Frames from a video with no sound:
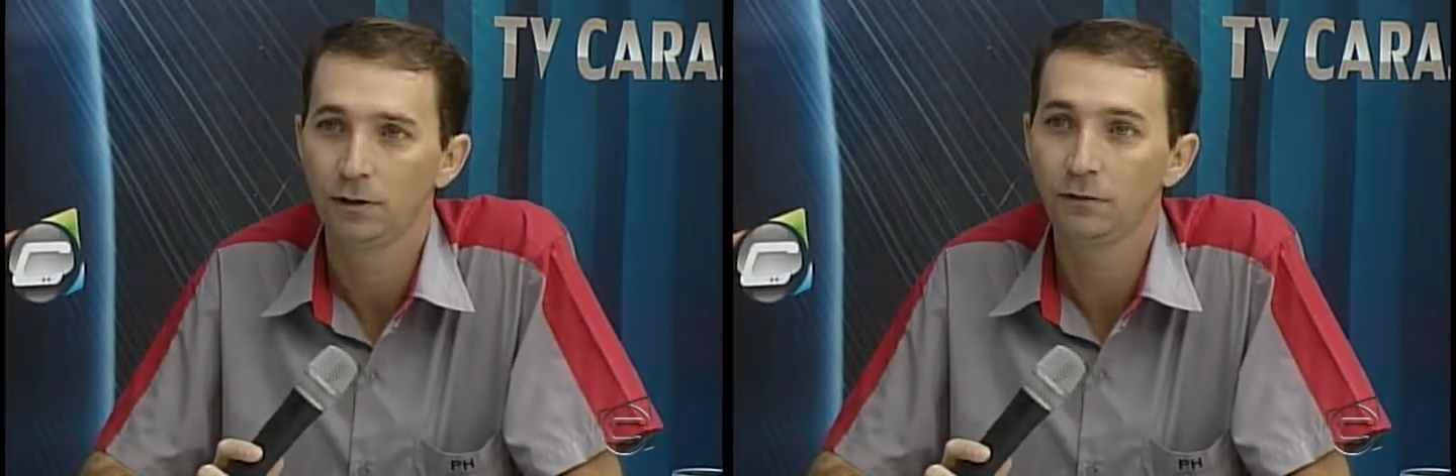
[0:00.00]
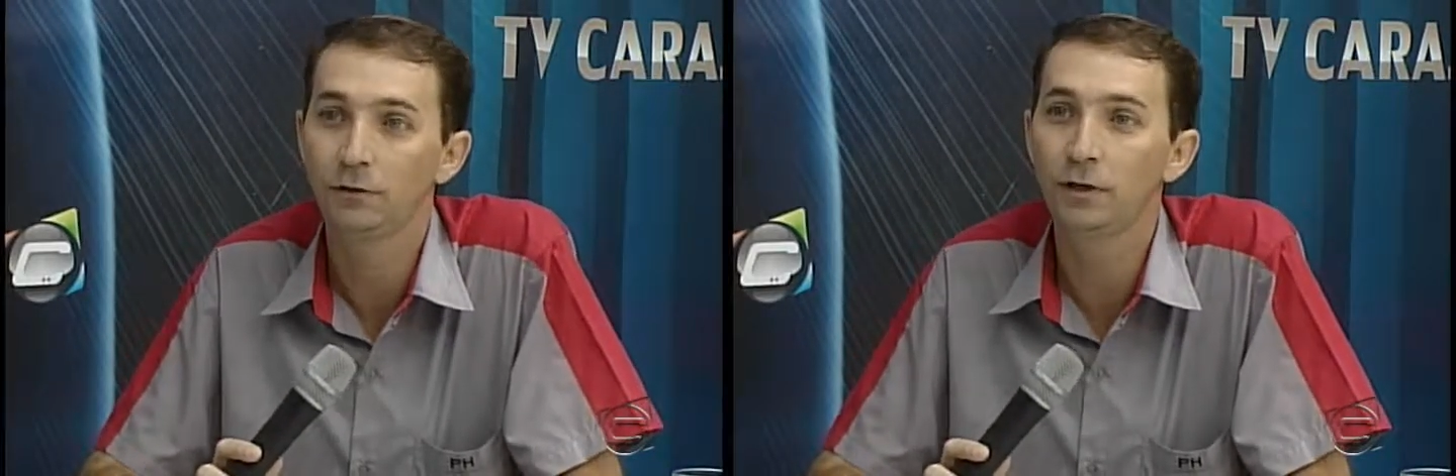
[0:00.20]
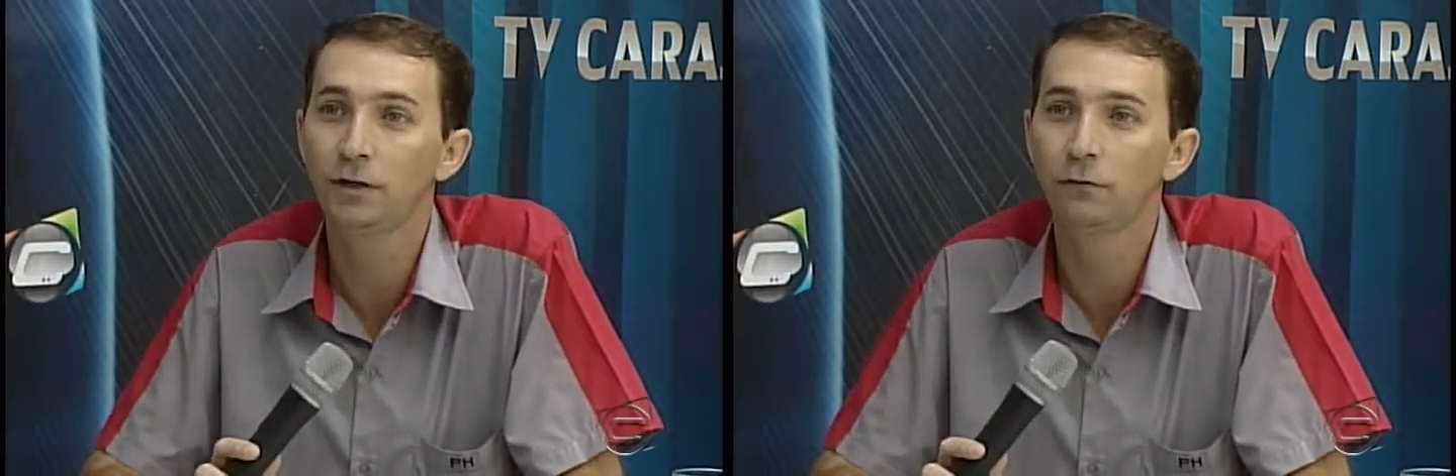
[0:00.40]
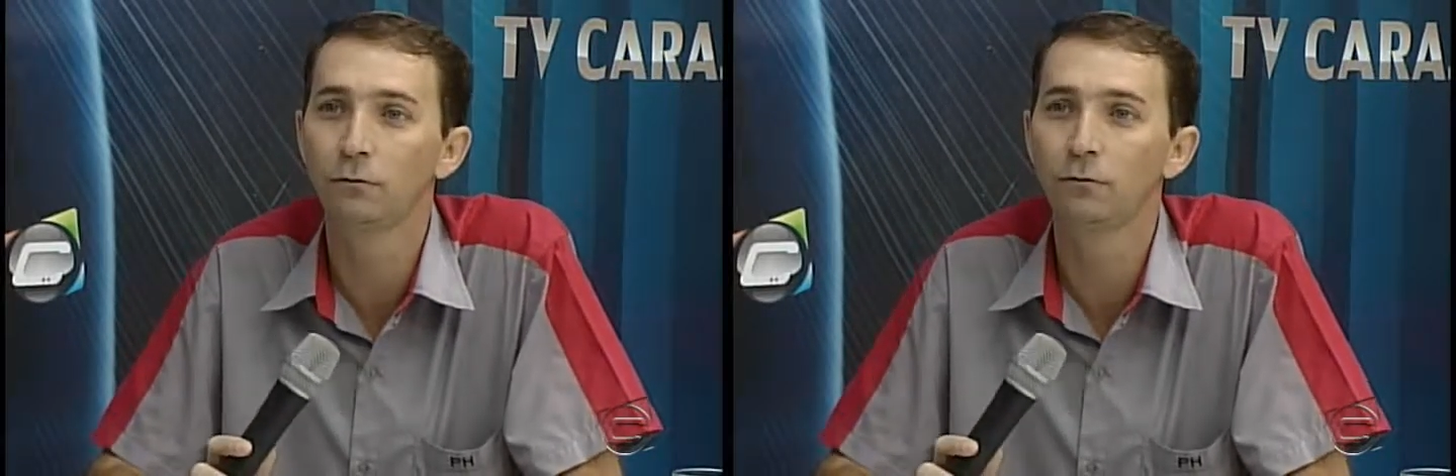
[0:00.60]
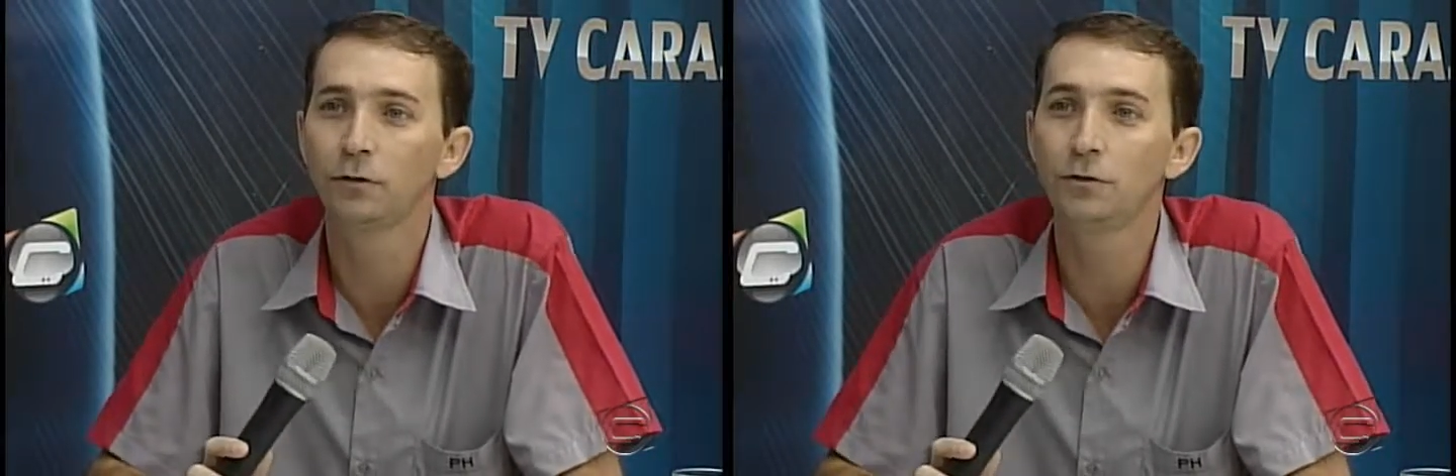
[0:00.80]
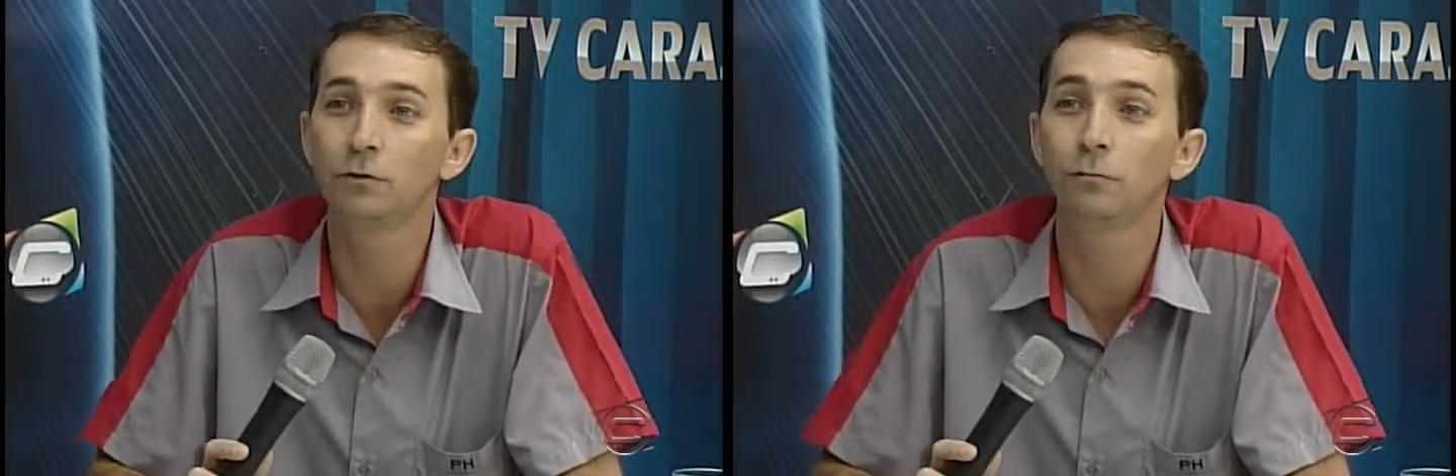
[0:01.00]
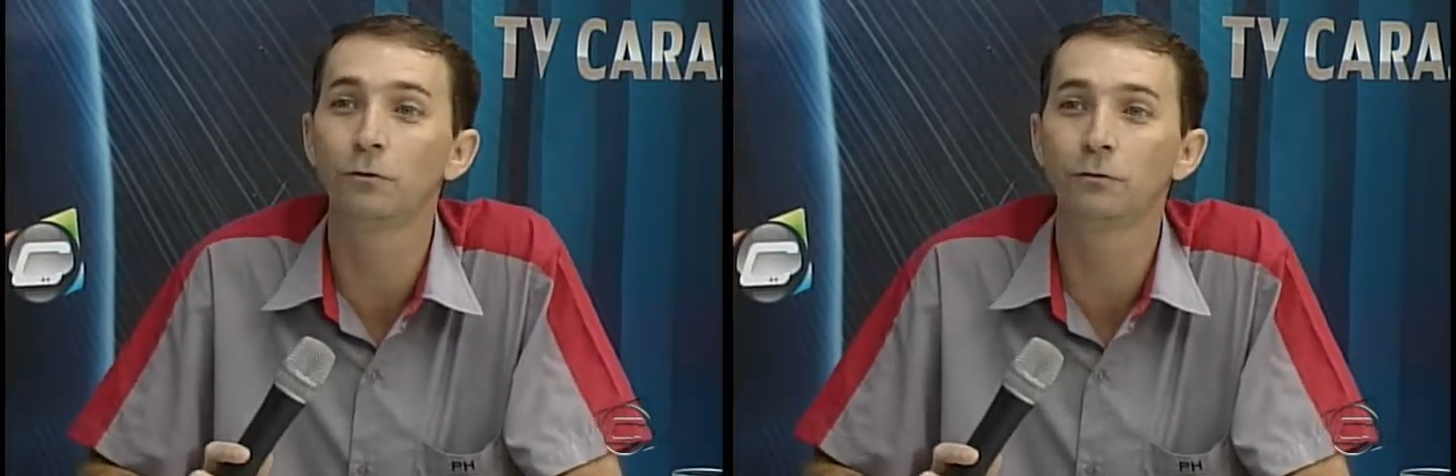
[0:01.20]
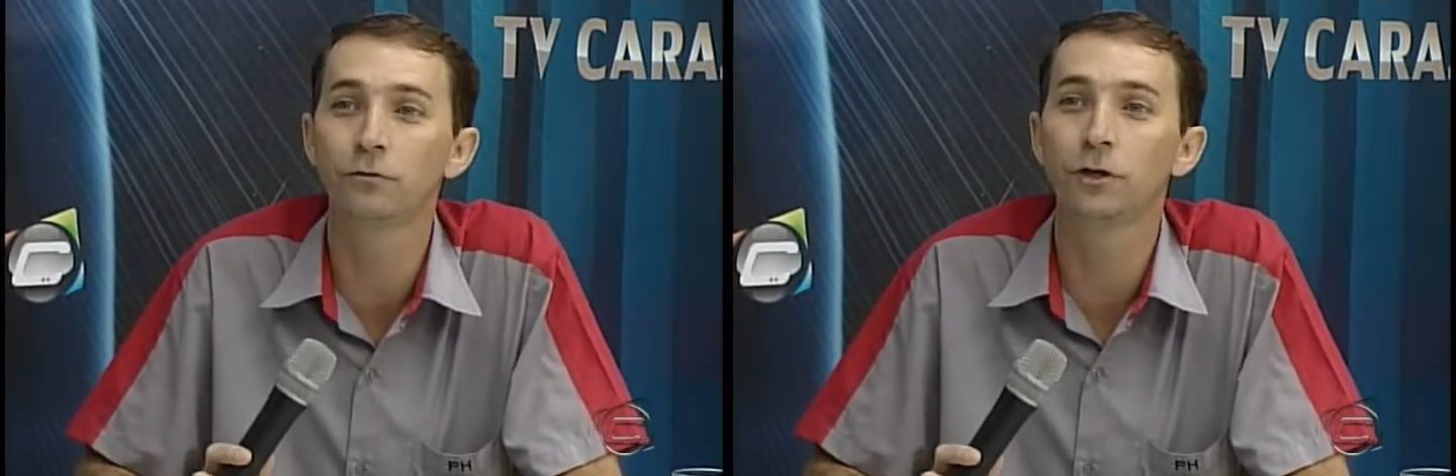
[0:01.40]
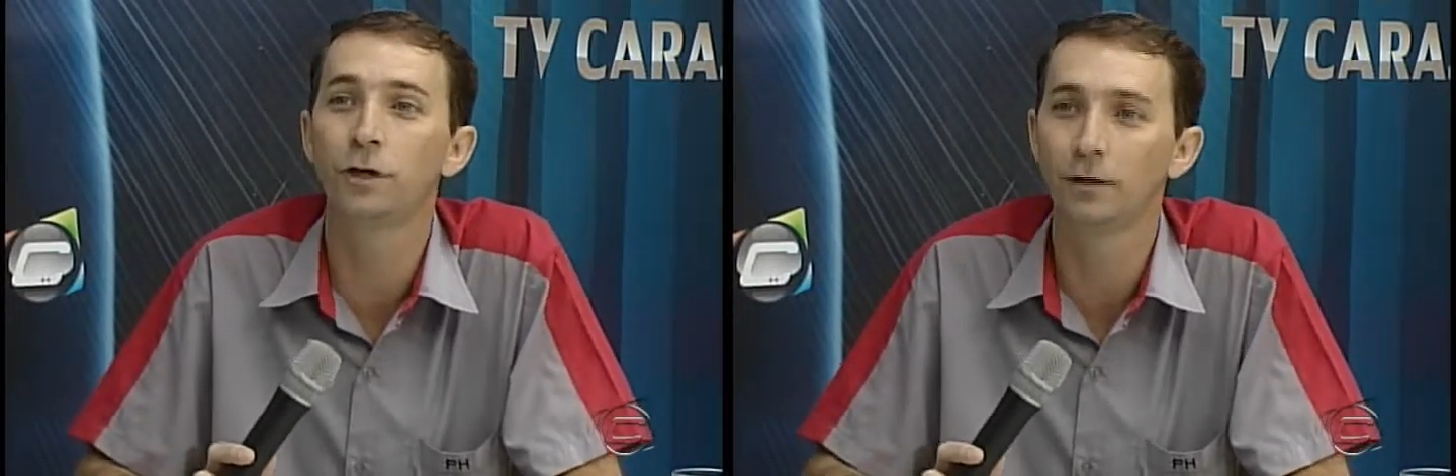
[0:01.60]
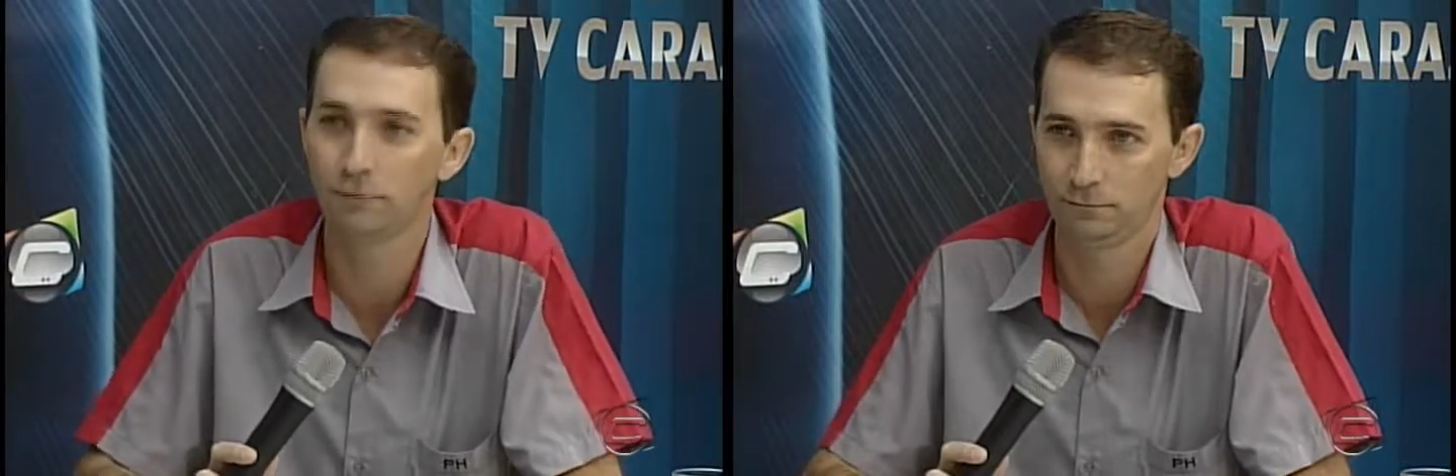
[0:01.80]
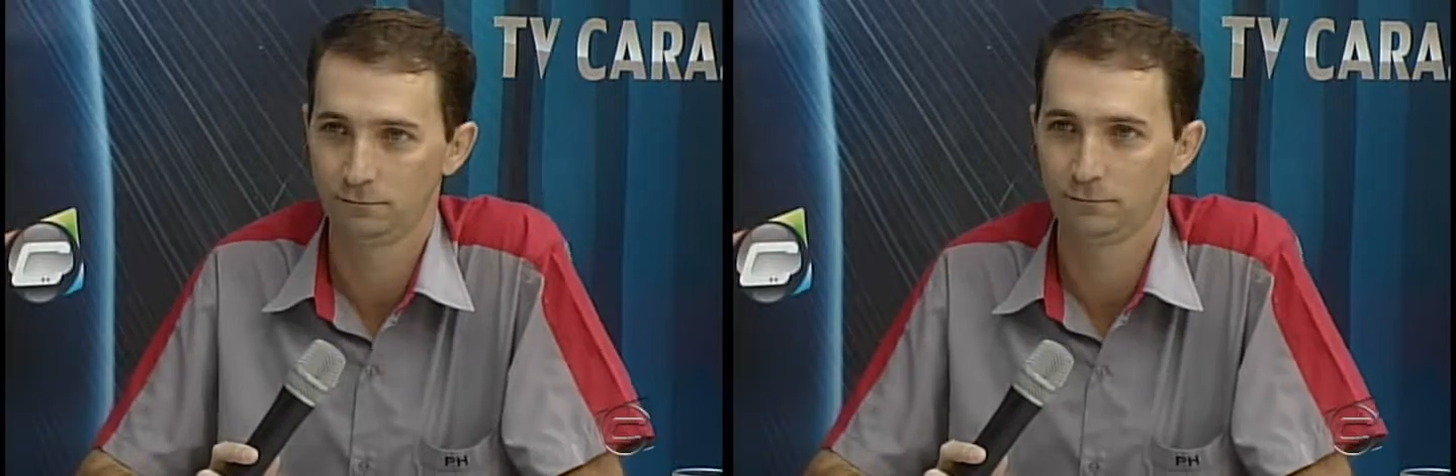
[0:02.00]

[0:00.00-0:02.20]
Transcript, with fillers: esquina com o antigo posto Tigrão,